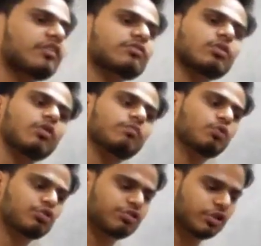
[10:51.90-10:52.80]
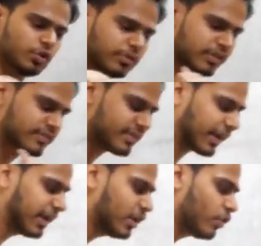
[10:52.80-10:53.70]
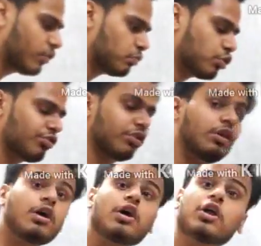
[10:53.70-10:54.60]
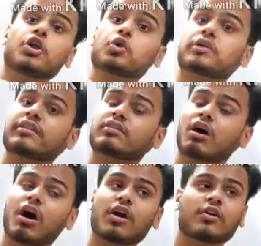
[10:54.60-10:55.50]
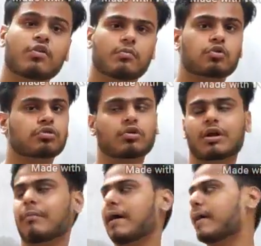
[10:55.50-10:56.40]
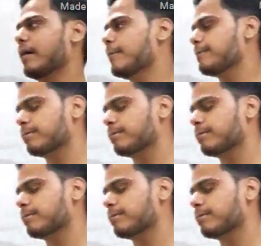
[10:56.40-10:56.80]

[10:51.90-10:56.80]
फर्स्ट लॉ ऑफ मोशन न्यूटन सेकेंड लॉ ऑफ मोशन न्यूटन थर्ड लॉ ऑफ मोशन और अब आएगा